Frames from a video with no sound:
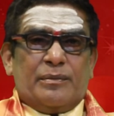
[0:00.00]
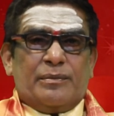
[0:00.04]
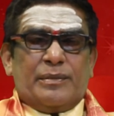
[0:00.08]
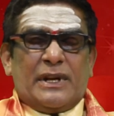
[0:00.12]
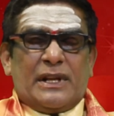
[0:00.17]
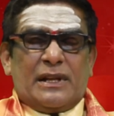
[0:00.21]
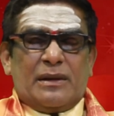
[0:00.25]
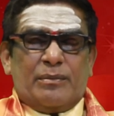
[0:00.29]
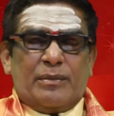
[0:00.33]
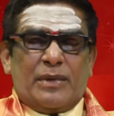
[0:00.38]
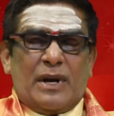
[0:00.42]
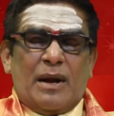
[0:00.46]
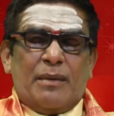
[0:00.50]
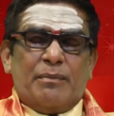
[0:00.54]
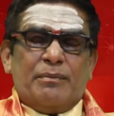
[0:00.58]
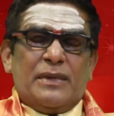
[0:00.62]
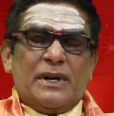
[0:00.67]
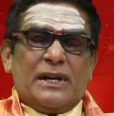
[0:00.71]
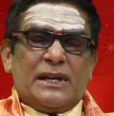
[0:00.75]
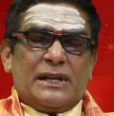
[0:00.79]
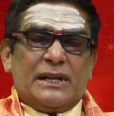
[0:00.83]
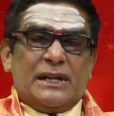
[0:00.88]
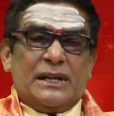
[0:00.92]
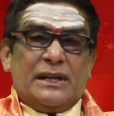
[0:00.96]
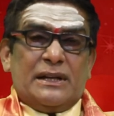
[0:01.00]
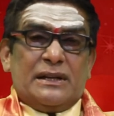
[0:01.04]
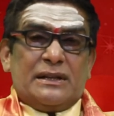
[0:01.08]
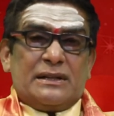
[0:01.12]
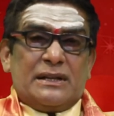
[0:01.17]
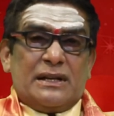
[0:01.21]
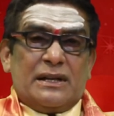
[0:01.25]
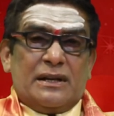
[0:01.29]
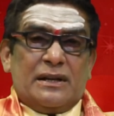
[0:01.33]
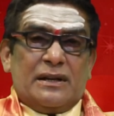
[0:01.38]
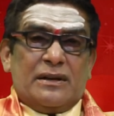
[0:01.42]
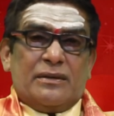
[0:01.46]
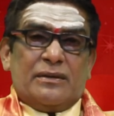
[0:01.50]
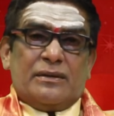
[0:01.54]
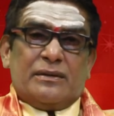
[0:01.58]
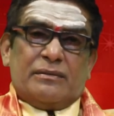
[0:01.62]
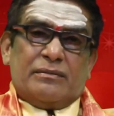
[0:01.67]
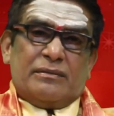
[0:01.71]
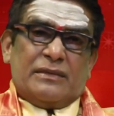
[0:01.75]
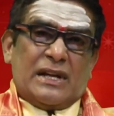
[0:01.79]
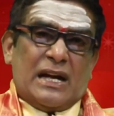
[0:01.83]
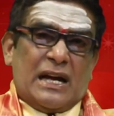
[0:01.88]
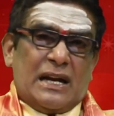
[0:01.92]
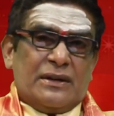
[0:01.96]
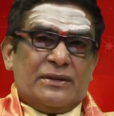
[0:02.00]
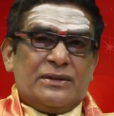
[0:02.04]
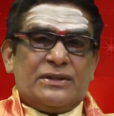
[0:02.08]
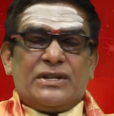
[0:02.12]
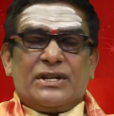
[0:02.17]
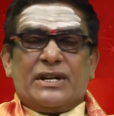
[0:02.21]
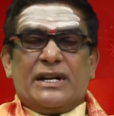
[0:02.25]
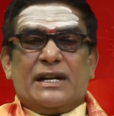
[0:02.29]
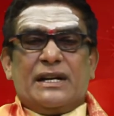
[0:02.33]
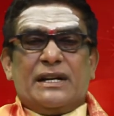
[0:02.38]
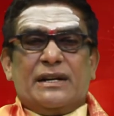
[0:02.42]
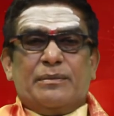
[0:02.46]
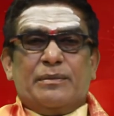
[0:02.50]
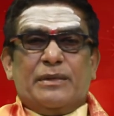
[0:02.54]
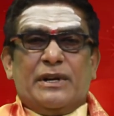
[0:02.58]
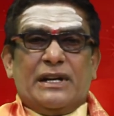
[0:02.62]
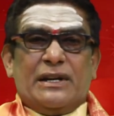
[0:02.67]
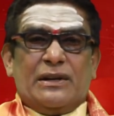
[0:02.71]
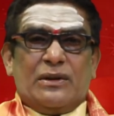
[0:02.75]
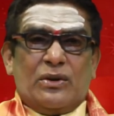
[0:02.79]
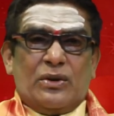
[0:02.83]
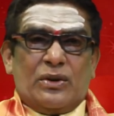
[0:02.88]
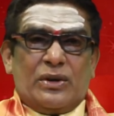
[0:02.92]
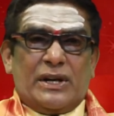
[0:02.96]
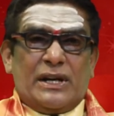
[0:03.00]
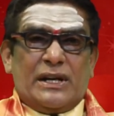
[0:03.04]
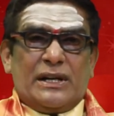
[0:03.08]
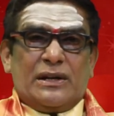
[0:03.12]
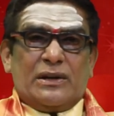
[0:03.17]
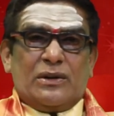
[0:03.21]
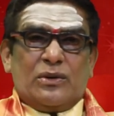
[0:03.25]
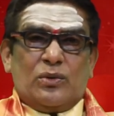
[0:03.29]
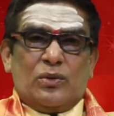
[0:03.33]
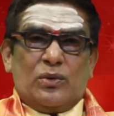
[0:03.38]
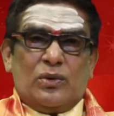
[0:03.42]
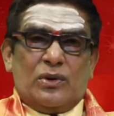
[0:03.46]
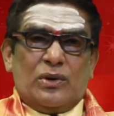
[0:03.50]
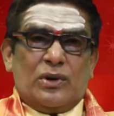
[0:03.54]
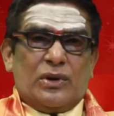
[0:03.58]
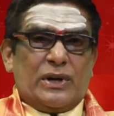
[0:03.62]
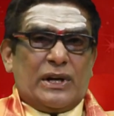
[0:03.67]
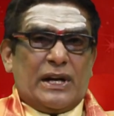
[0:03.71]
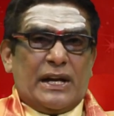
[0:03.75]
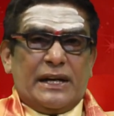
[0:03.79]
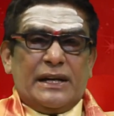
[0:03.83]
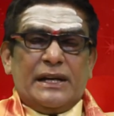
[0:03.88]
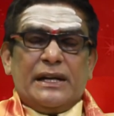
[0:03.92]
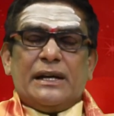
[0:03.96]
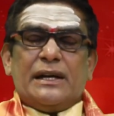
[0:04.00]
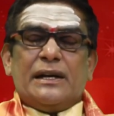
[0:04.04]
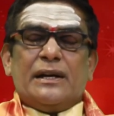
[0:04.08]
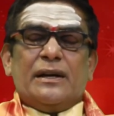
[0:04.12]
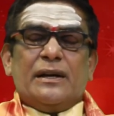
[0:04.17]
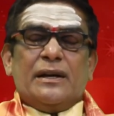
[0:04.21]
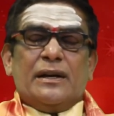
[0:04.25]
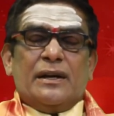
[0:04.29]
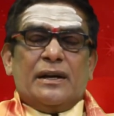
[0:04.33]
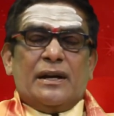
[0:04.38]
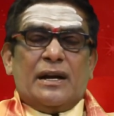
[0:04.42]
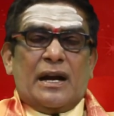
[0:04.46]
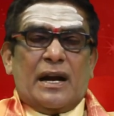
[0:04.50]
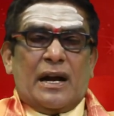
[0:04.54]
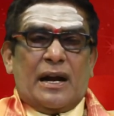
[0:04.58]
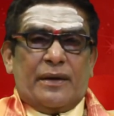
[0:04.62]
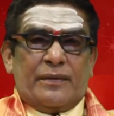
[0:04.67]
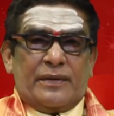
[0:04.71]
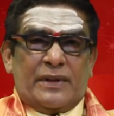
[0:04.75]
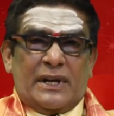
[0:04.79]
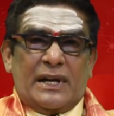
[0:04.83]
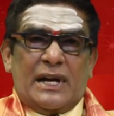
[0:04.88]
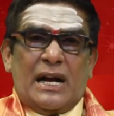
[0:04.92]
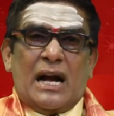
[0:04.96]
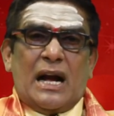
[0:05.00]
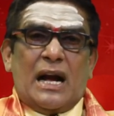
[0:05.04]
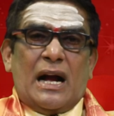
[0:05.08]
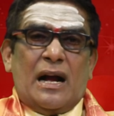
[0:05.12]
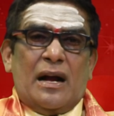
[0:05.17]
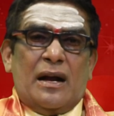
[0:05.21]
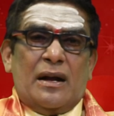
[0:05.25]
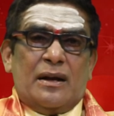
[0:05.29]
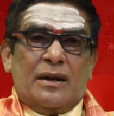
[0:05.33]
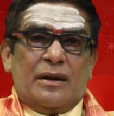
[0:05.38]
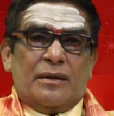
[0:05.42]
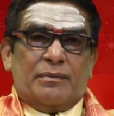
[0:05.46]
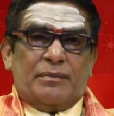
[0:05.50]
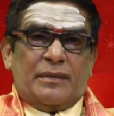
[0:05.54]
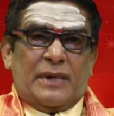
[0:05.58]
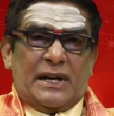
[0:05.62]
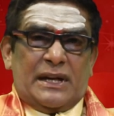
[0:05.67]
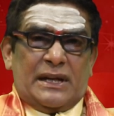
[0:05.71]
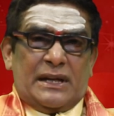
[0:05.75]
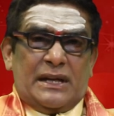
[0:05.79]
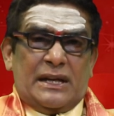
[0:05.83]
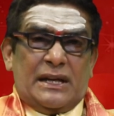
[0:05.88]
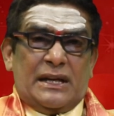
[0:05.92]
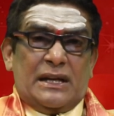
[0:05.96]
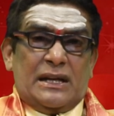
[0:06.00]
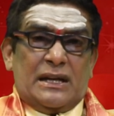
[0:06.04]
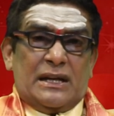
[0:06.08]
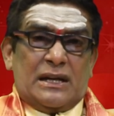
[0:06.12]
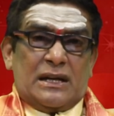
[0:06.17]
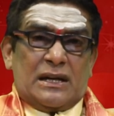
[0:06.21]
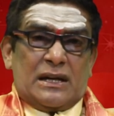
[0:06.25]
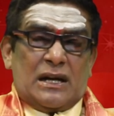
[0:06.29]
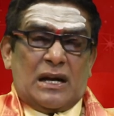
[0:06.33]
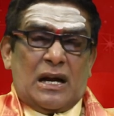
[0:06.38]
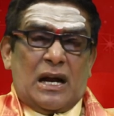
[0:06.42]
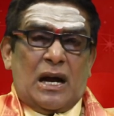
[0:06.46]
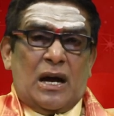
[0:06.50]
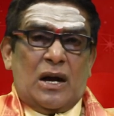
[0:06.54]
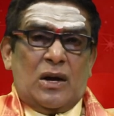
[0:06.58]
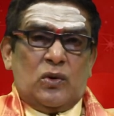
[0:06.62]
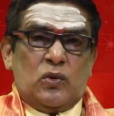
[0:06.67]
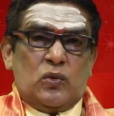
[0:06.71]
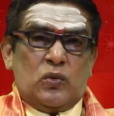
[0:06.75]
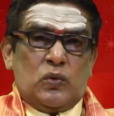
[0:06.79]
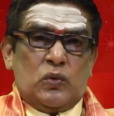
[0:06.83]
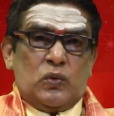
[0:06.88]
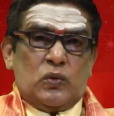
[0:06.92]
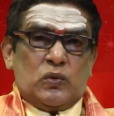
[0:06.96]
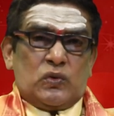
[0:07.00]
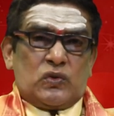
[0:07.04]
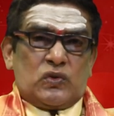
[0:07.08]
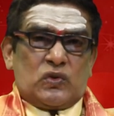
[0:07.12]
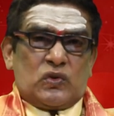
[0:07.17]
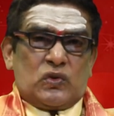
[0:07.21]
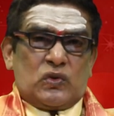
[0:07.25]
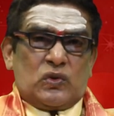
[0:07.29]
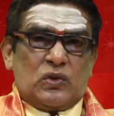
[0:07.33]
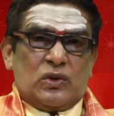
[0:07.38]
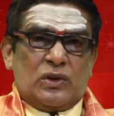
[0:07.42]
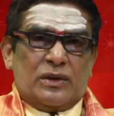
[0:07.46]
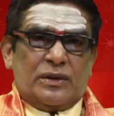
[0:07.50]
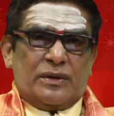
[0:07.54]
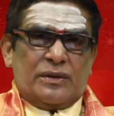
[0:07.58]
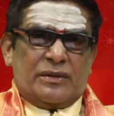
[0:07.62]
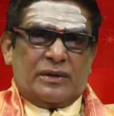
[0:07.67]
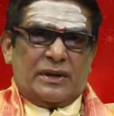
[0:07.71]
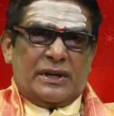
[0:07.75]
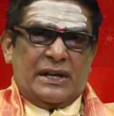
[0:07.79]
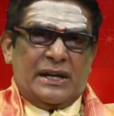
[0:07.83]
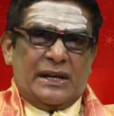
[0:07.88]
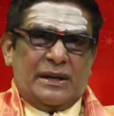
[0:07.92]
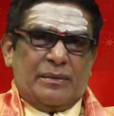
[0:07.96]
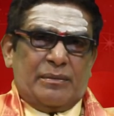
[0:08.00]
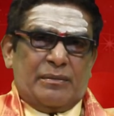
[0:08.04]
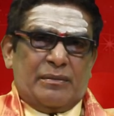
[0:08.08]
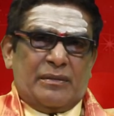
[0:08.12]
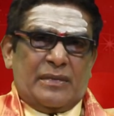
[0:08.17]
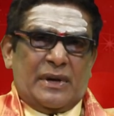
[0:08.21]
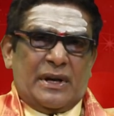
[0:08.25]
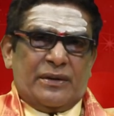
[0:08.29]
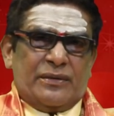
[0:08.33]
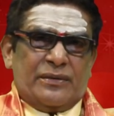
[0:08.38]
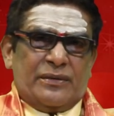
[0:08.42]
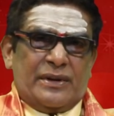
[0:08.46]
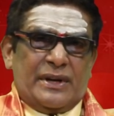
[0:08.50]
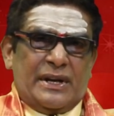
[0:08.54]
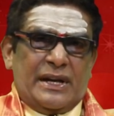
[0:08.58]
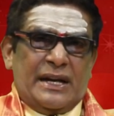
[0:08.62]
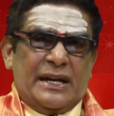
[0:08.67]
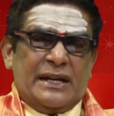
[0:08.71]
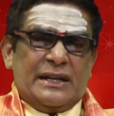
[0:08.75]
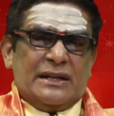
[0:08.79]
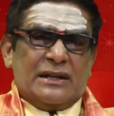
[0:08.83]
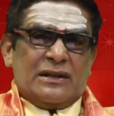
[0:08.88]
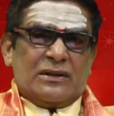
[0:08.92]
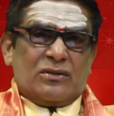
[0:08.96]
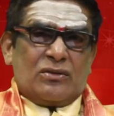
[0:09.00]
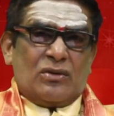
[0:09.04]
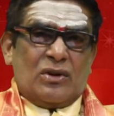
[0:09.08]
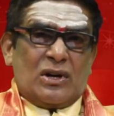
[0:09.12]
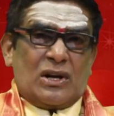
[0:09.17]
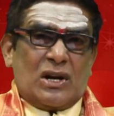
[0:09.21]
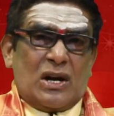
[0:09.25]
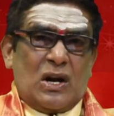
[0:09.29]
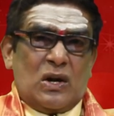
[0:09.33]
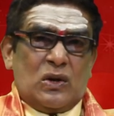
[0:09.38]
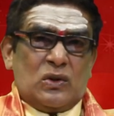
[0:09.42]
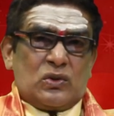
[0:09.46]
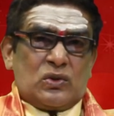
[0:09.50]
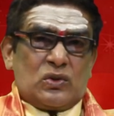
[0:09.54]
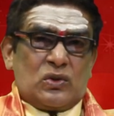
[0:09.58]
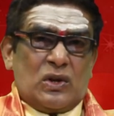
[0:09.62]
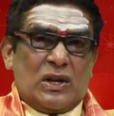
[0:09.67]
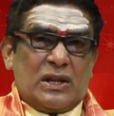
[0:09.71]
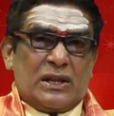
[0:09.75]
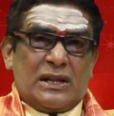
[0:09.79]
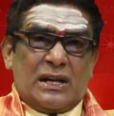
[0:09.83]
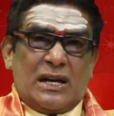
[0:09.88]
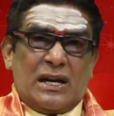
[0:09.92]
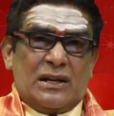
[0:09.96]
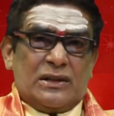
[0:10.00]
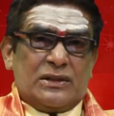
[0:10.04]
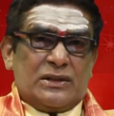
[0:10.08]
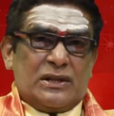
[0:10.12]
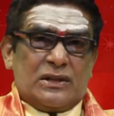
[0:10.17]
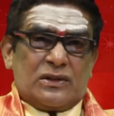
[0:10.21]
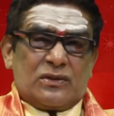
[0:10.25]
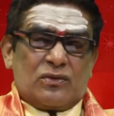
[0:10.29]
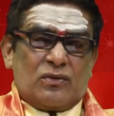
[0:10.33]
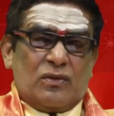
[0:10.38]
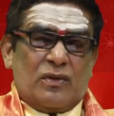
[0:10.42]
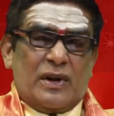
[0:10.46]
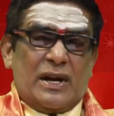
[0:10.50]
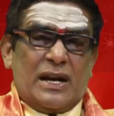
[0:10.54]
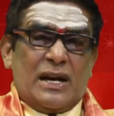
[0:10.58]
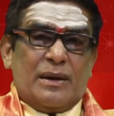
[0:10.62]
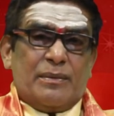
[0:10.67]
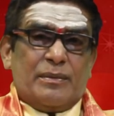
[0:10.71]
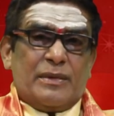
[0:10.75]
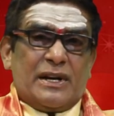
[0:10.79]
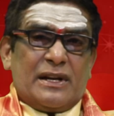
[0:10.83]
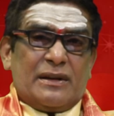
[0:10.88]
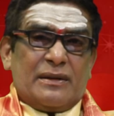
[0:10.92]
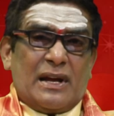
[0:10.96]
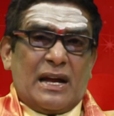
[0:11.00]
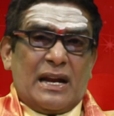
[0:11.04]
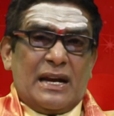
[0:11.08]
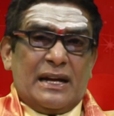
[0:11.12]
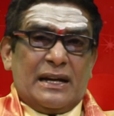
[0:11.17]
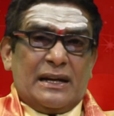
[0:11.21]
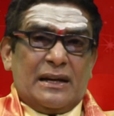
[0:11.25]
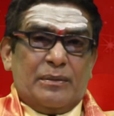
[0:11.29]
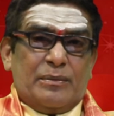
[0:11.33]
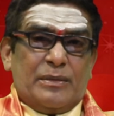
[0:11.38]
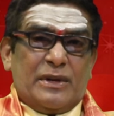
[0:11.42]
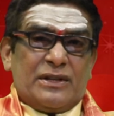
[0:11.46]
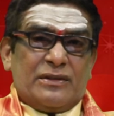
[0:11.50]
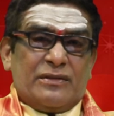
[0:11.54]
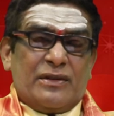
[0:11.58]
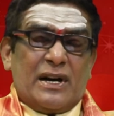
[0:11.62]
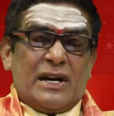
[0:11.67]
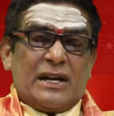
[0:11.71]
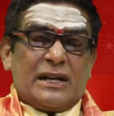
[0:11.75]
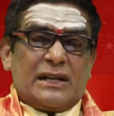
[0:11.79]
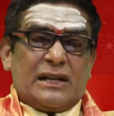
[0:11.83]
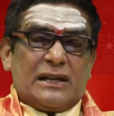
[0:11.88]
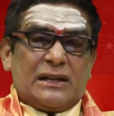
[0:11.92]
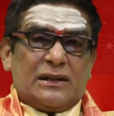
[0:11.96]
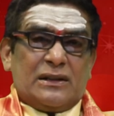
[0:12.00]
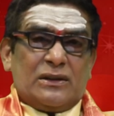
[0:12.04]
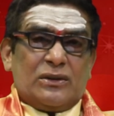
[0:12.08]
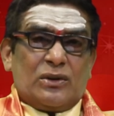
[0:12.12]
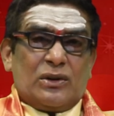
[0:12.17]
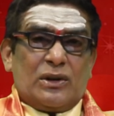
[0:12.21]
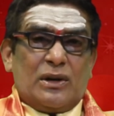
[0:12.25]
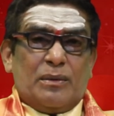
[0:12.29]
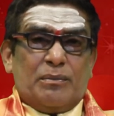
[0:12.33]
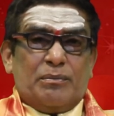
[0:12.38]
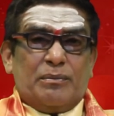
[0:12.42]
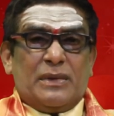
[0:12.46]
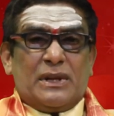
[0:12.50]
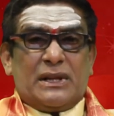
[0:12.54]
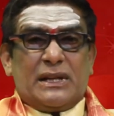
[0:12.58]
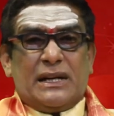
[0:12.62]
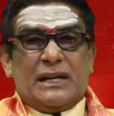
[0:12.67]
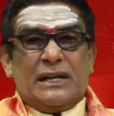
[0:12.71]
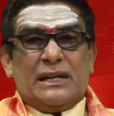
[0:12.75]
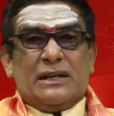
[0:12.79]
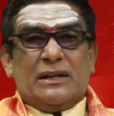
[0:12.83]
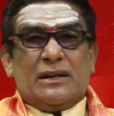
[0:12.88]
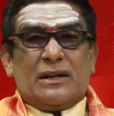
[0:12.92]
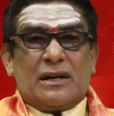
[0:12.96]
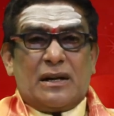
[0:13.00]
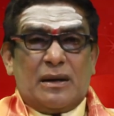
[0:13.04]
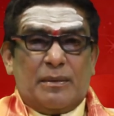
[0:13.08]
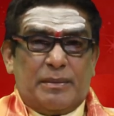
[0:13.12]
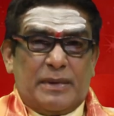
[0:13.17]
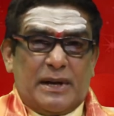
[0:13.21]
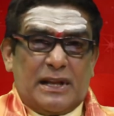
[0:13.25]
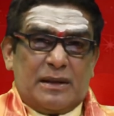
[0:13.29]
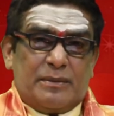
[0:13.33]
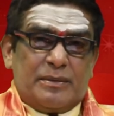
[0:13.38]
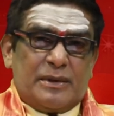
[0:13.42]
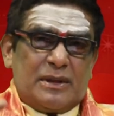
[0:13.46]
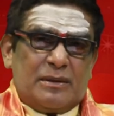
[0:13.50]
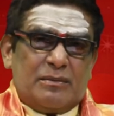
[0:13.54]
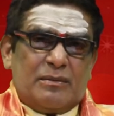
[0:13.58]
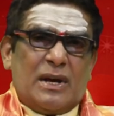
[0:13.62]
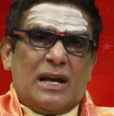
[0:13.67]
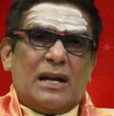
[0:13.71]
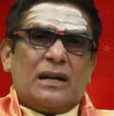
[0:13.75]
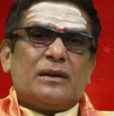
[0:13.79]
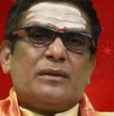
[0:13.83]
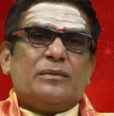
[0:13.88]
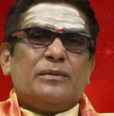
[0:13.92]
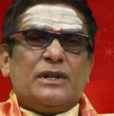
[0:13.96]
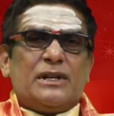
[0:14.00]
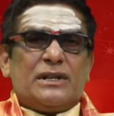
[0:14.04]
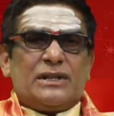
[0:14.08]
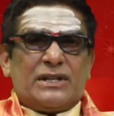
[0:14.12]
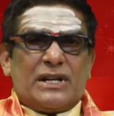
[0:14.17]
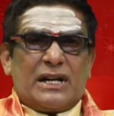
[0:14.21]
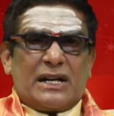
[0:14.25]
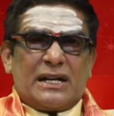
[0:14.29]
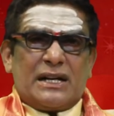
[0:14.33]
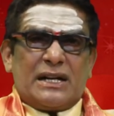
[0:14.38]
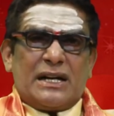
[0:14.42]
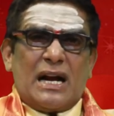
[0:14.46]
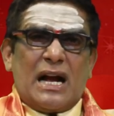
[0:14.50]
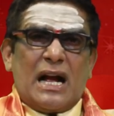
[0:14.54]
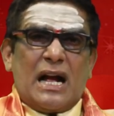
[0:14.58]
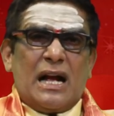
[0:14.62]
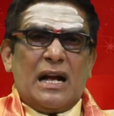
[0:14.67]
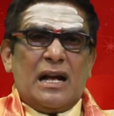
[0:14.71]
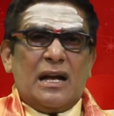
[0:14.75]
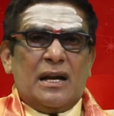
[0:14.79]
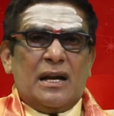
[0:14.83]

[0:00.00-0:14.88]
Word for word: పెద బ్రాహ్మణులకి దానం చేయండి మీ ఇంట్లో కానీ గుళ్ళో కానీ ఆ విధంగా మనకి రాహుకి మనం ఏం చేసుకోవాలి రాహు స్తోత్రాలు చేసుకోవాలా మరి అలాగే బెజవాడ కనకదుర్గమ్మ తల్లి యొక్క పదపద్మాలకు మీరు చక్కగా